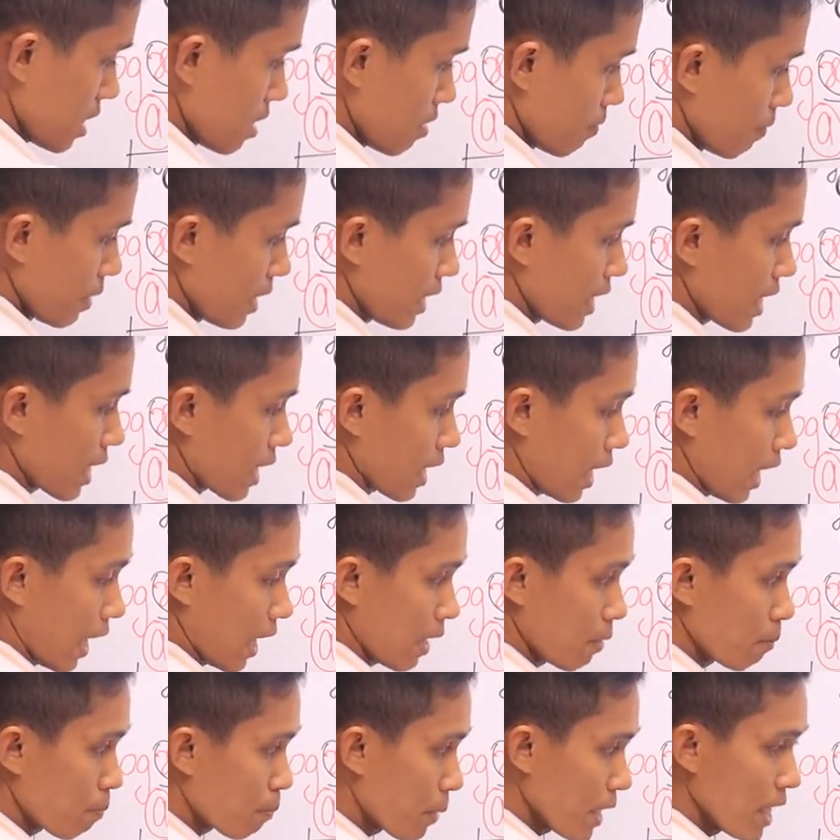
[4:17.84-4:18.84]
miền này cả
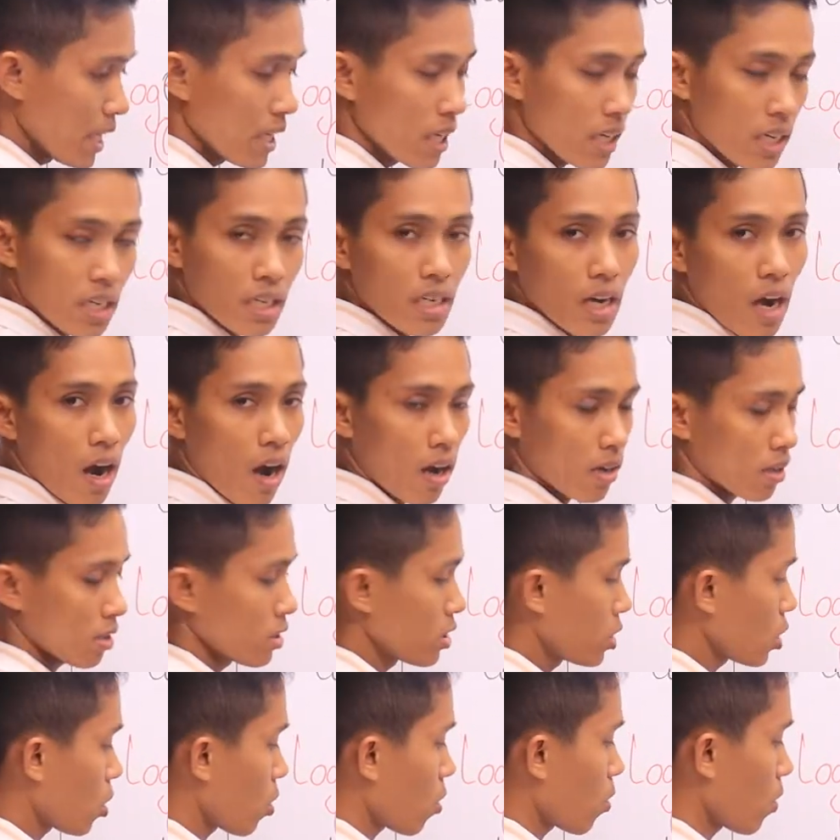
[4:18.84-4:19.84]
lại pì nó cứ ọt
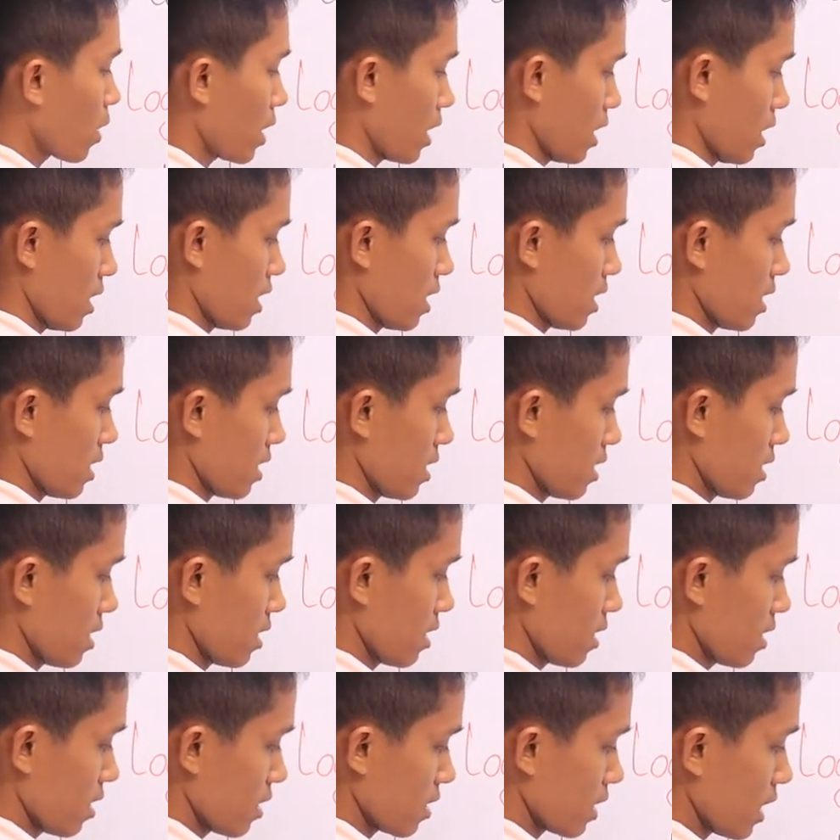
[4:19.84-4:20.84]
vô rồi
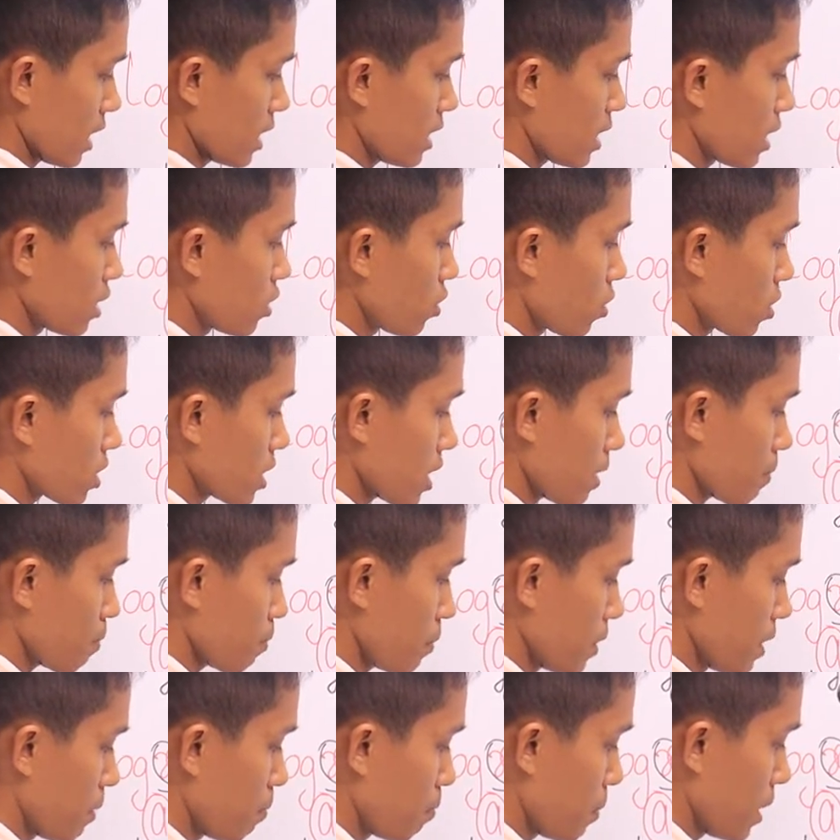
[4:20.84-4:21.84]
tại dừng vô chặt
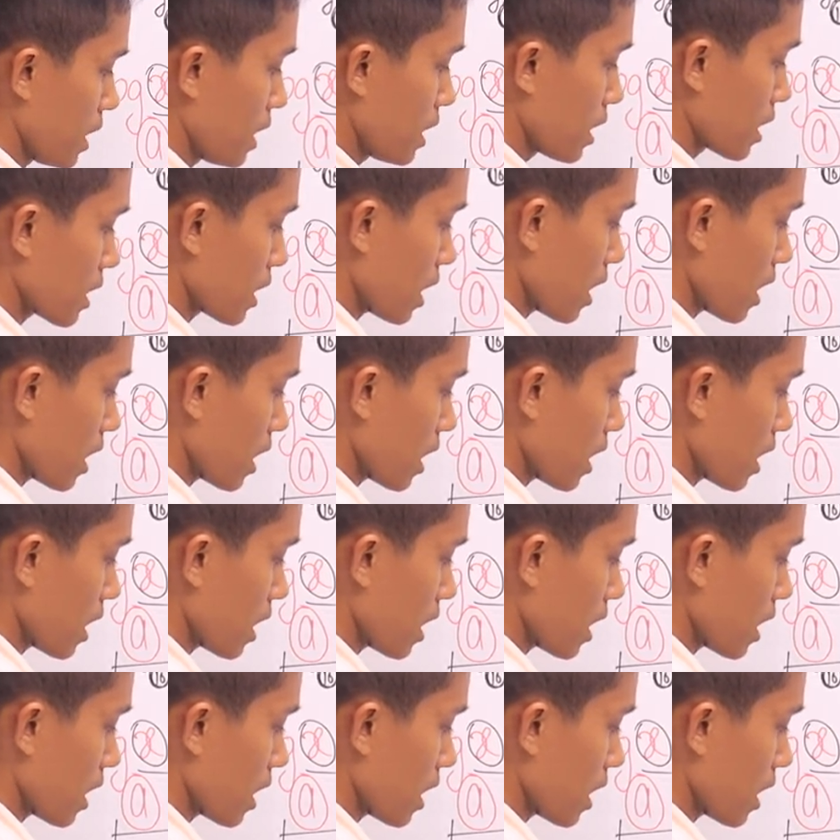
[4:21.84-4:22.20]
pì pì nâng